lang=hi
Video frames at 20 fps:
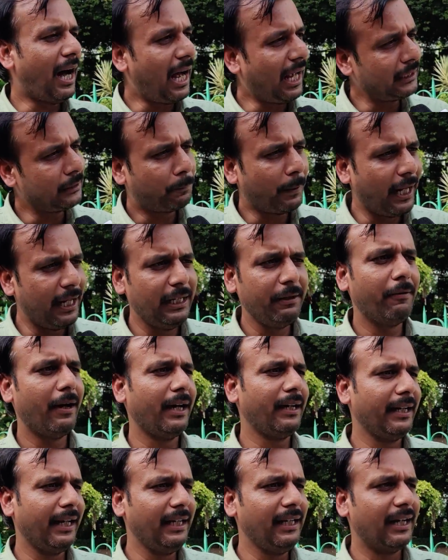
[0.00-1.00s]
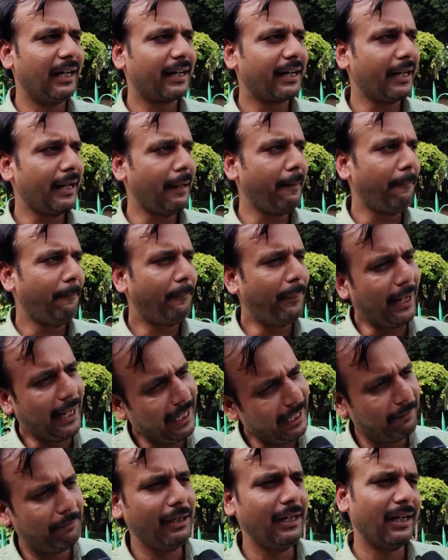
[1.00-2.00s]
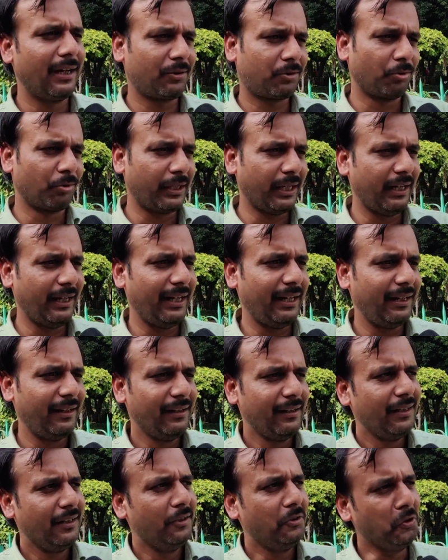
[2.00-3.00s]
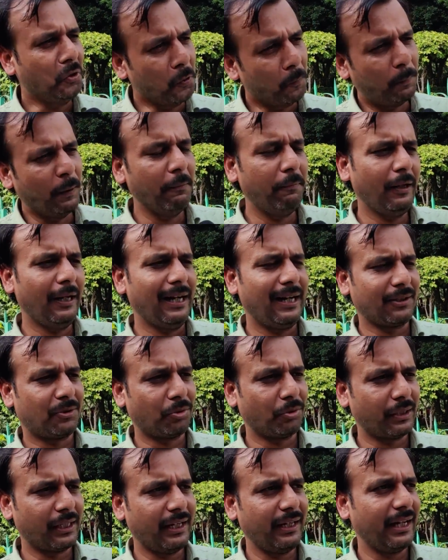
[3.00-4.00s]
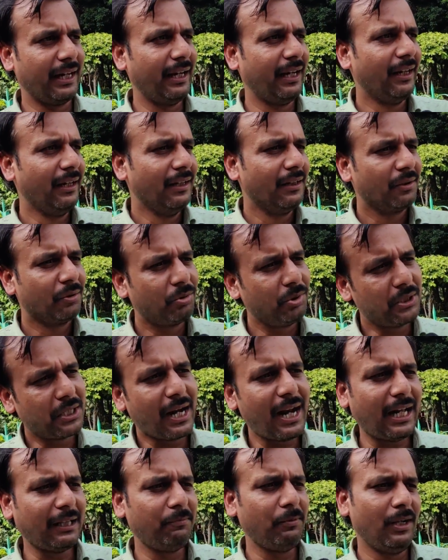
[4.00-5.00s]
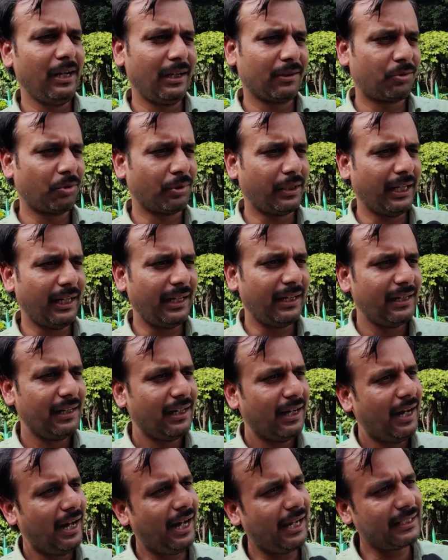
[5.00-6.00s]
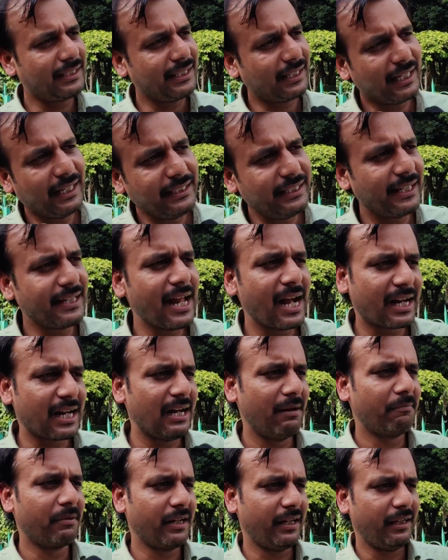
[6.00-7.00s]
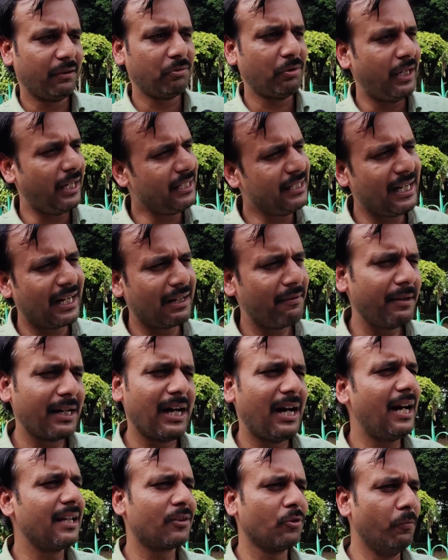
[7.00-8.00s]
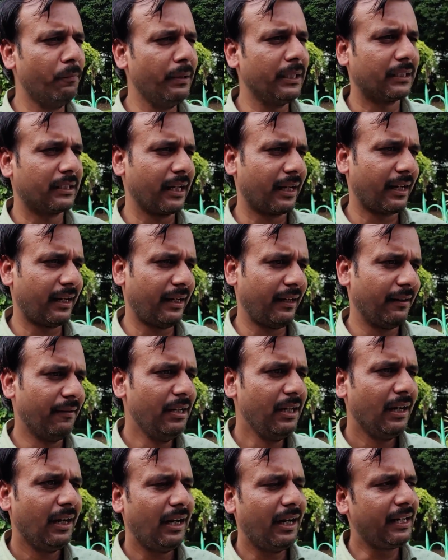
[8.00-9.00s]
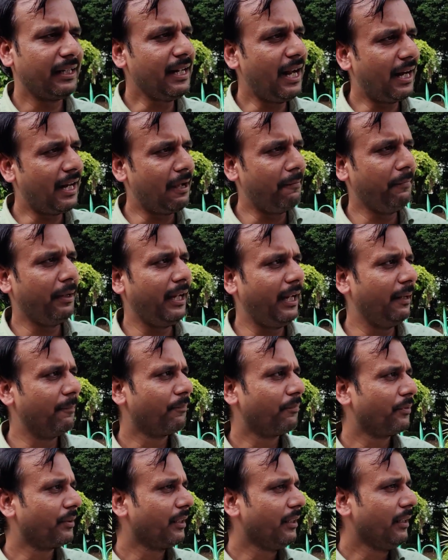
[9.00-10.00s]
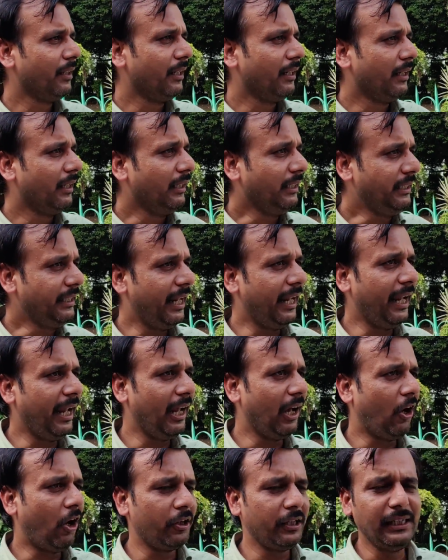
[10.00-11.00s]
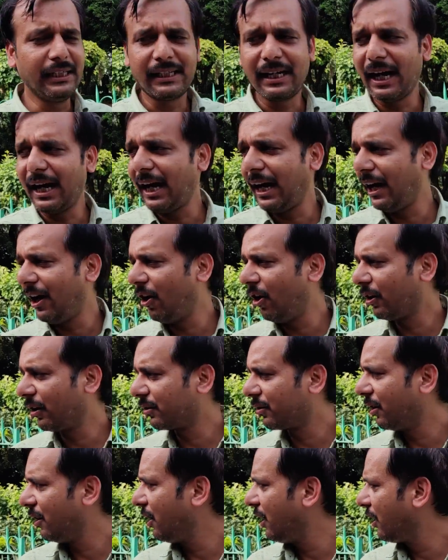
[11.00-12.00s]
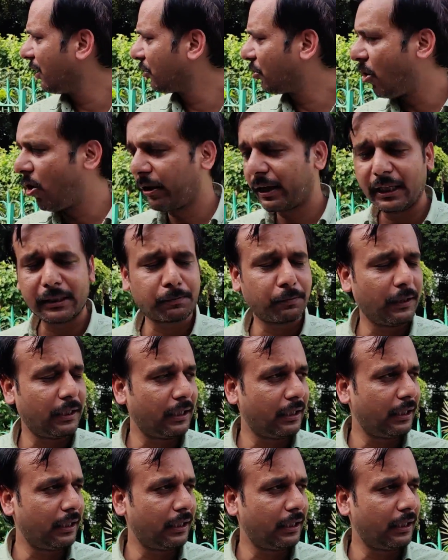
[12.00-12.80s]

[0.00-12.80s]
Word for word: आज पहली बार नहीं लड़ रहे हैं पहले भी लड़ चुके हैं यूपी हम्म। भी लड़ चुके हैं हम्म। गुजरात भी लड़ चुके हैं हर जगह ये नाकाम रहे हैं तो हरियाणा में कहाँ से उम्मीद कर रहे हैं हम्म। हरियाणा में ये और इनका और कांग्रेस